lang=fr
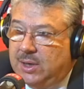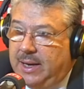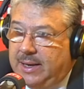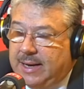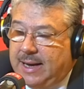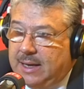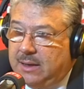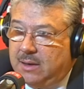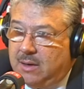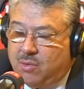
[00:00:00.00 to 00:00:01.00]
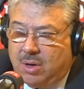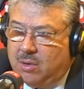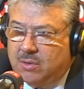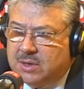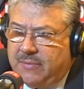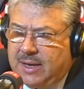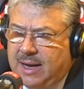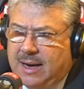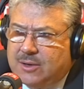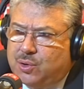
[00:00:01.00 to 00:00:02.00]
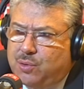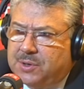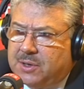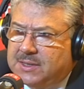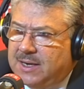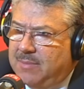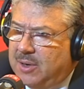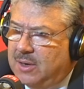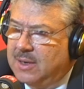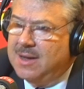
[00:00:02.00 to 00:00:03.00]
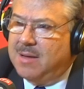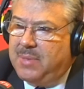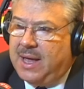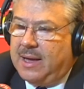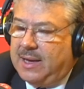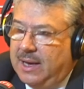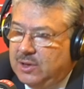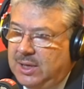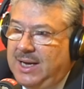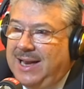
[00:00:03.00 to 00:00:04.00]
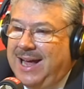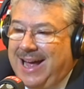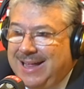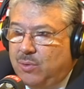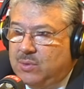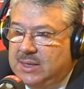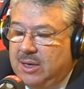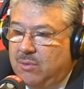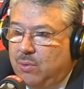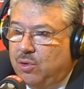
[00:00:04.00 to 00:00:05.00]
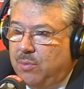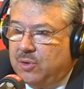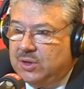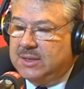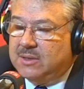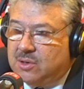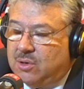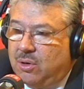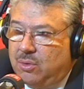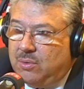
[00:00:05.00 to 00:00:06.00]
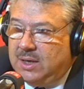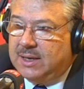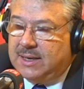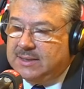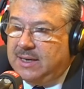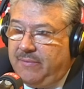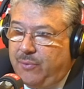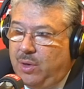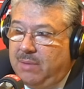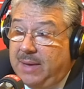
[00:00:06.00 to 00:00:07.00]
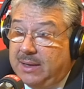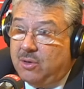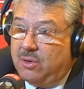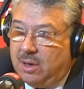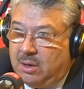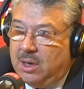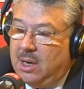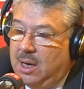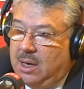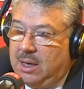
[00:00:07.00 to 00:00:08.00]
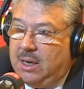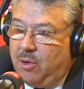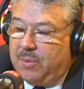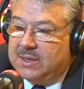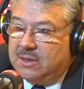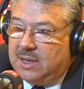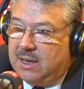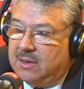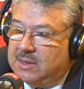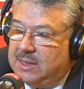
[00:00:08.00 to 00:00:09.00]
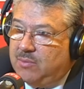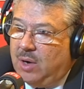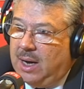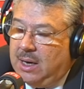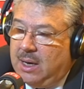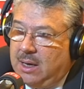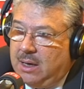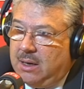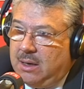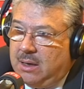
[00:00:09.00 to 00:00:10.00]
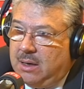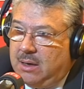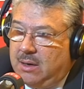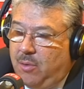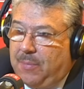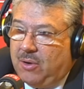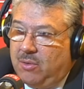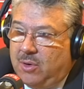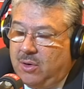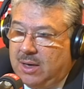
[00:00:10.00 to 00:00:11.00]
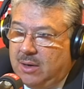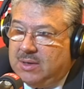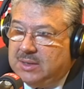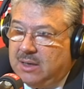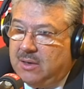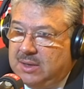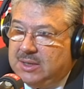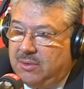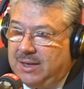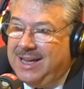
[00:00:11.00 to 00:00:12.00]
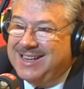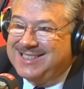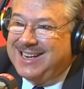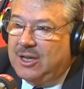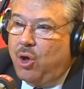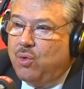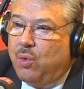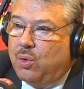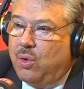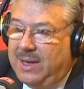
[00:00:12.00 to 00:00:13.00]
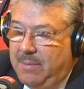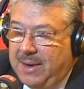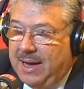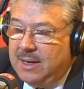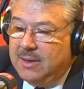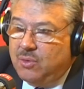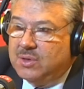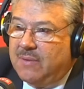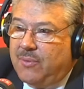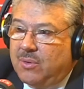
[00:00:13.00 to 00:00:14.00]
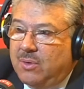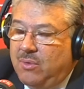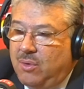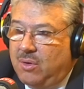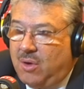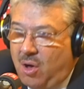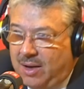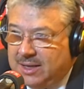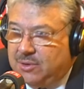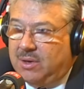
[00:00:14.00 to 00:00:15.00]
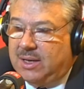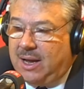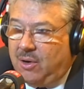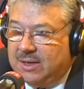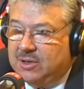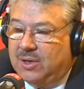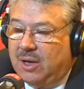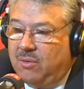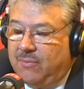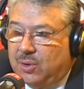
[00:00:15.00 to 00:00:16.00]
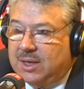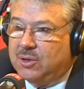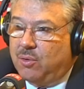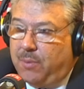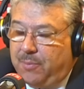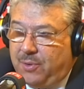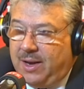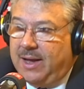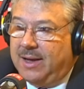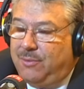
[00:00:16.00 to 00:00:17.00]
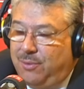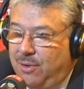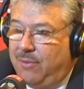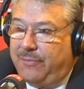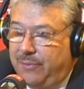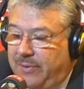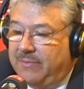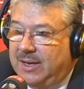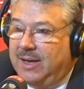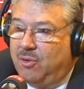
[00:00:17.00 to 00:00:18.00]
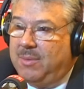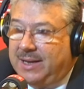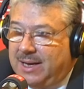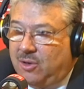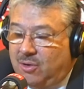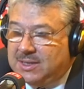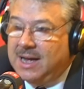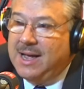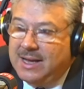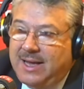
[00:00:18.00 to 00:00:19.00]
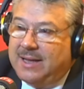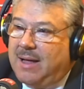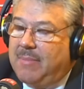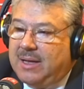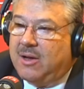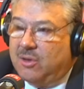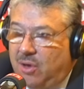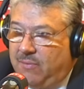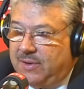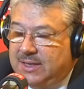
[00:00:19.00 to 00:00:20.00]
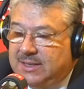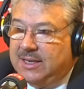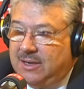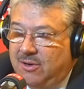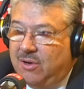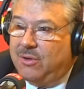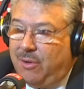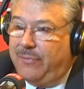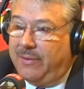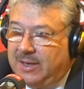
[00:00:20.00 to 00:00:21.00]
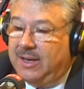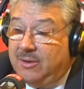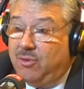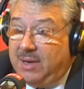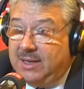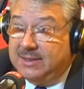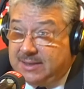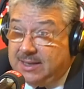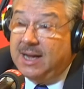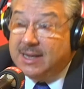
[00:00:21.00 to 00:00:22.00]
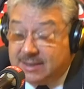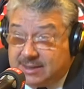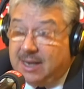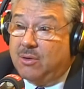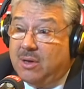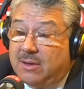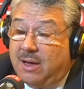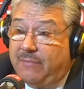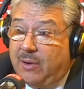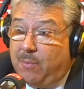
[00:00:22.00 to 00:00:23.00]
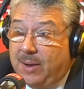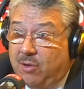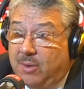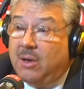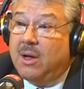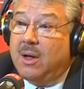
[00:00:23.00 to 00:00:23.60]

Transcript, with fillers: les cartes. et Je crois que le Conseil fédéral a substantiellement bien réagi. Il a annoncé un contre-projet sans encore nous dire qu'est-ce qu'il veut y mettre dedans. Il le présentera dans six mois. Euh, le Parlement aura loisir d'en discuter. C'est un autre débat. Nous avons le résultat d'une votation populaire du 9 février 2014 qui est à mettre en œuvre d'ici le 9 février 2017. C'est ça qu'on est en train C'est vraiment un débat.